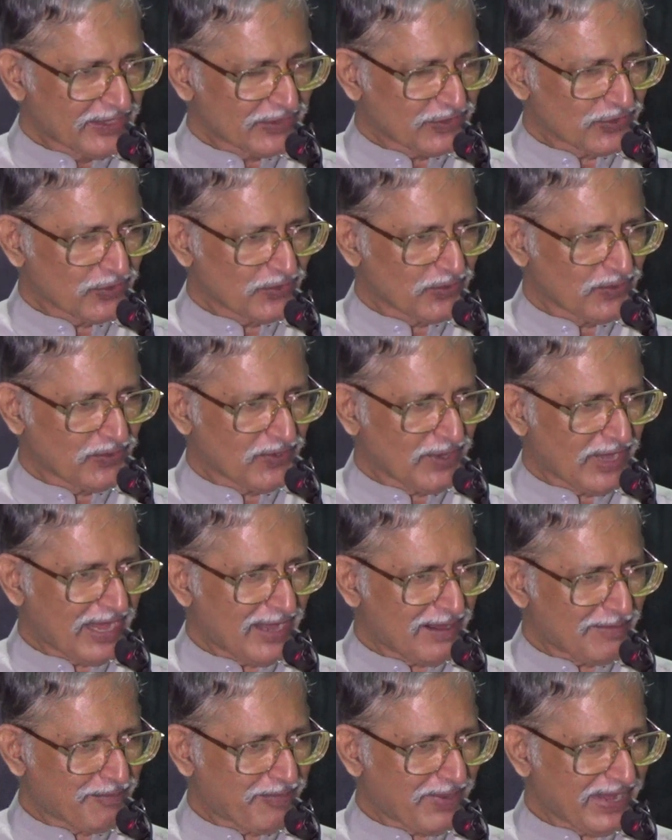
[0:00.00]
तो
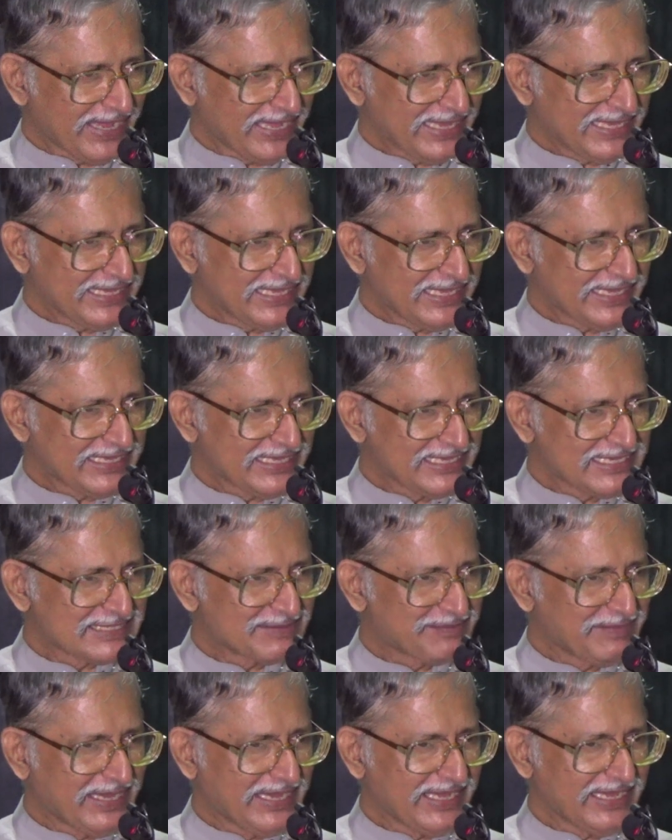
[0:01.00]
आप पाएंगे कि
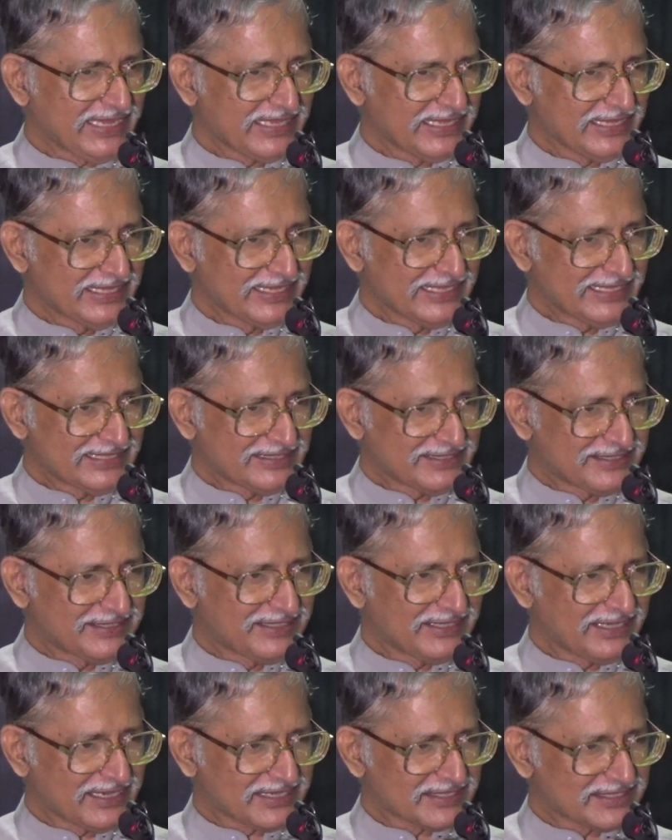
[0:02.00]
इसमें
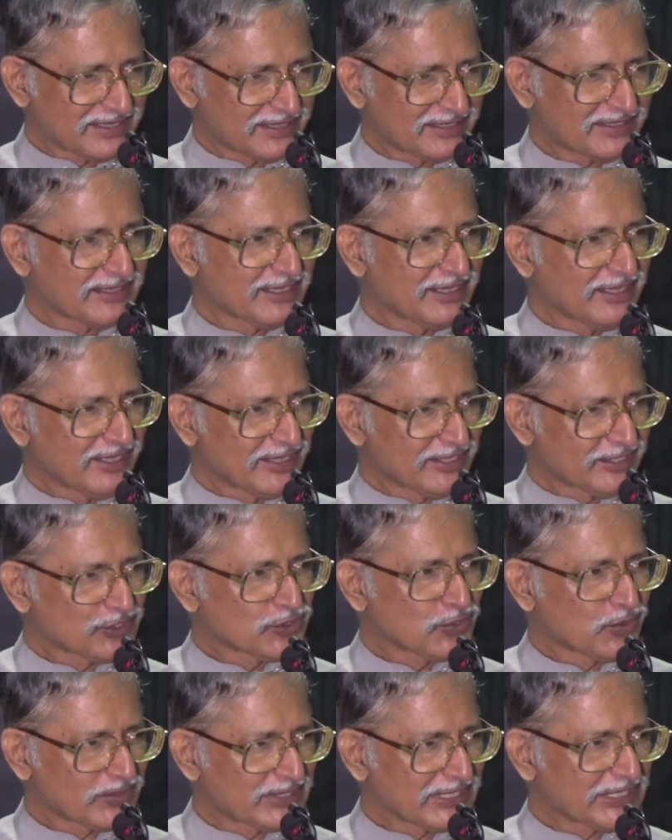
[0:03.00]
छियासठ
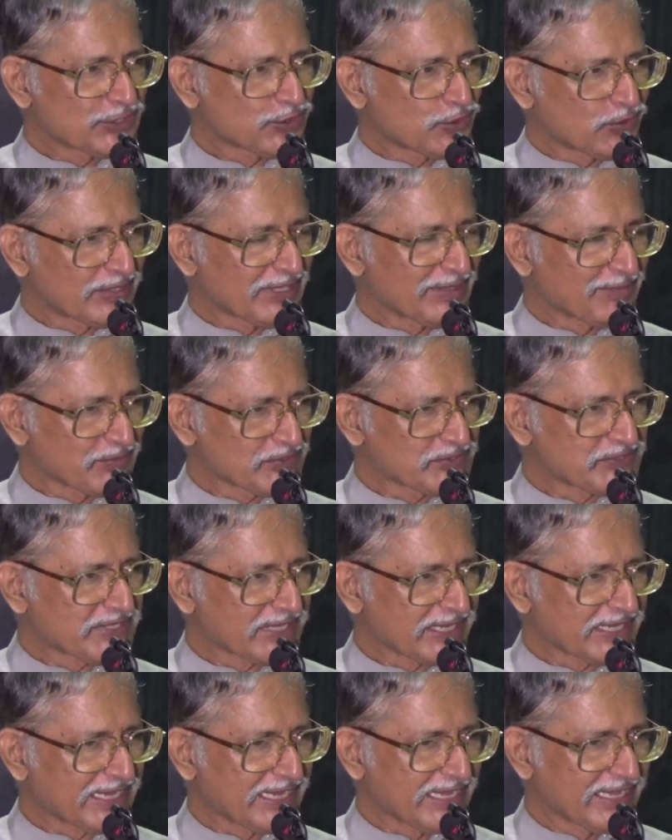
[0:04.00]
छोटे छोटे
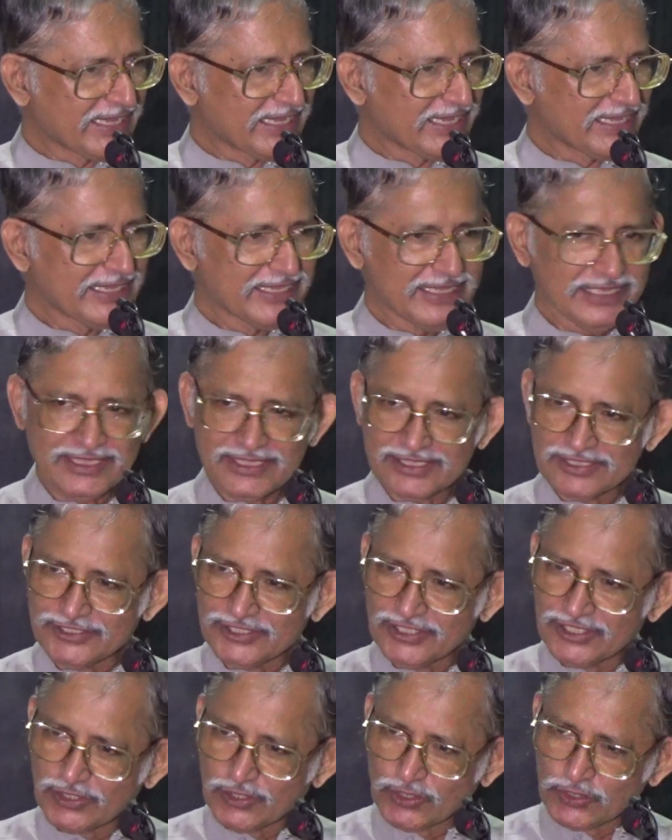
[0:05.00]
पुस्तक हैं
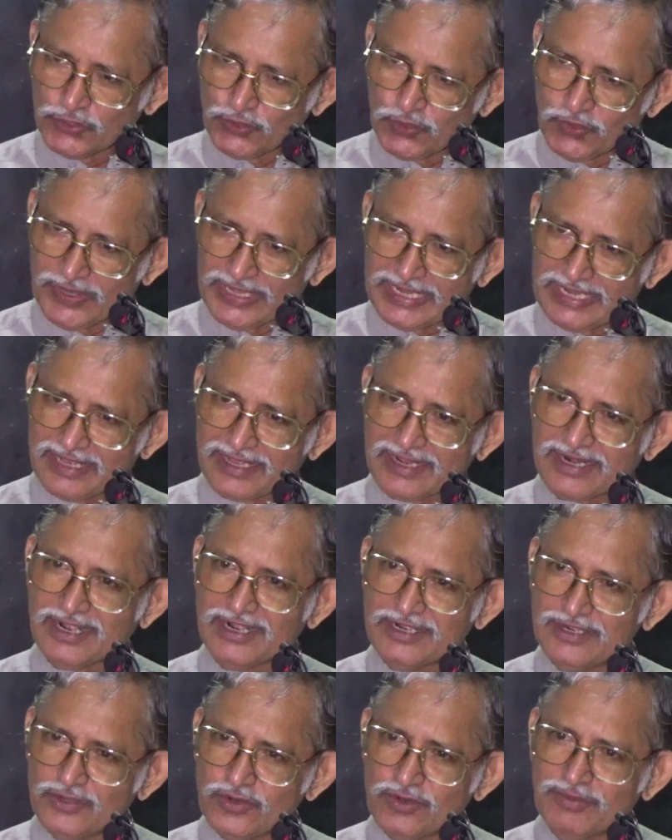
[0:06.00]
जिनको दो अलग
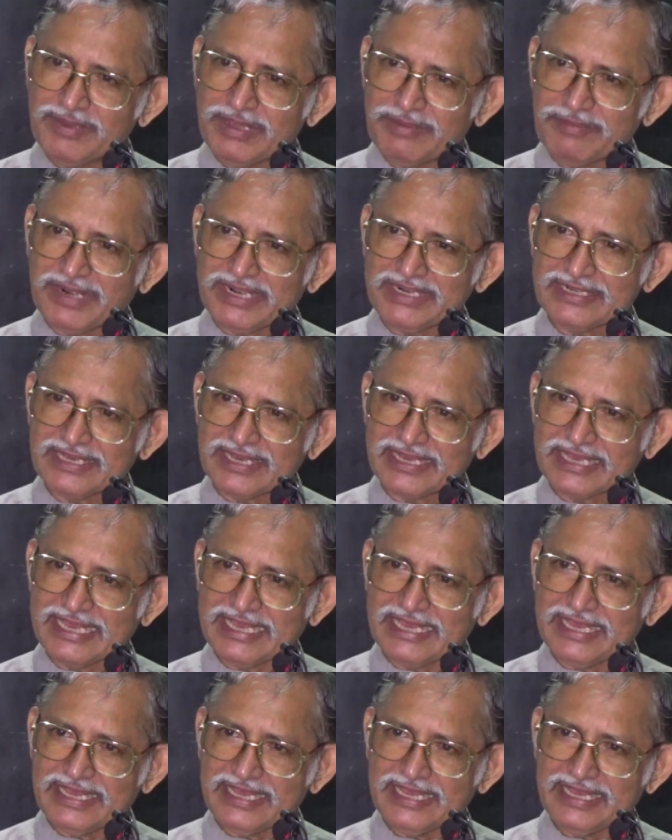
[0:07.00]
खंडों में बांटा
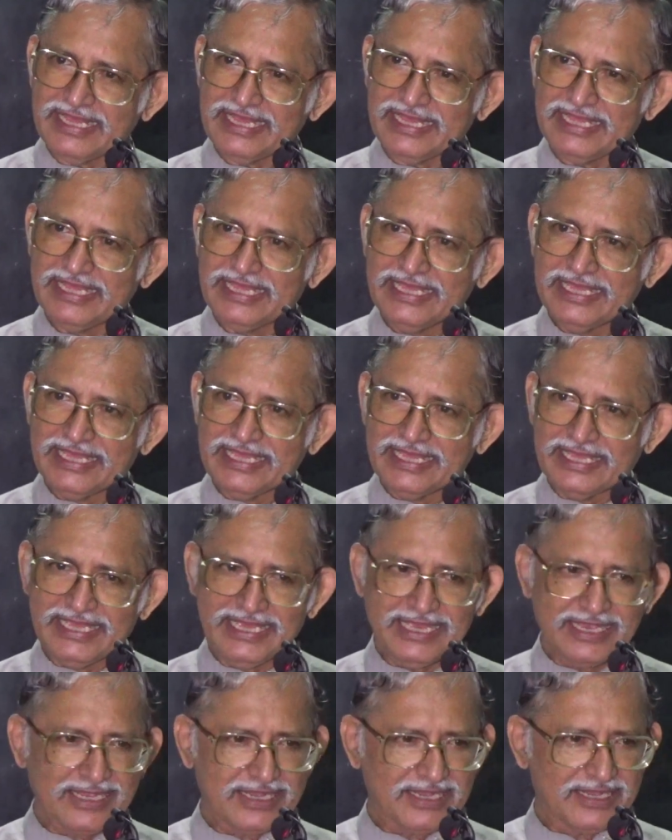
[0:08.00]
गया है
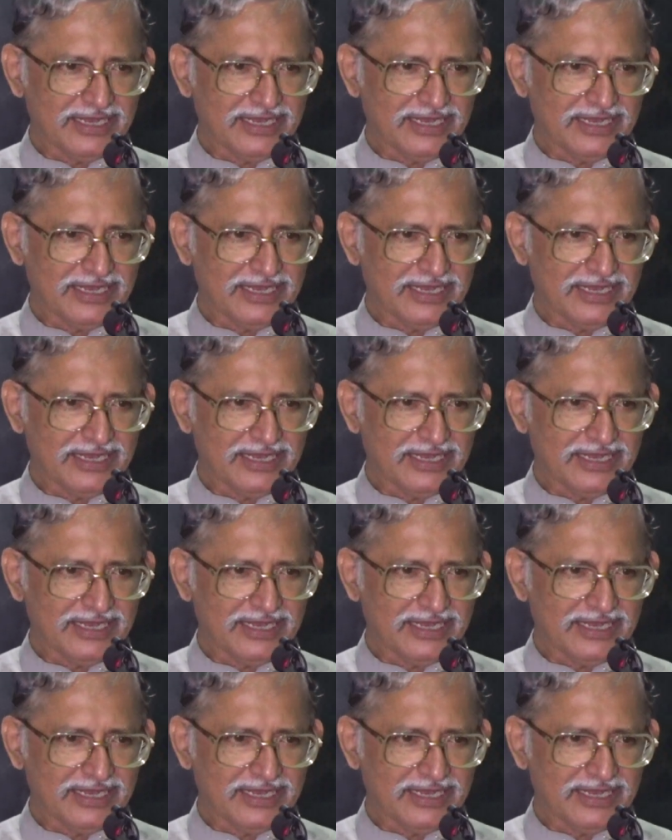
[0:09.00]
एक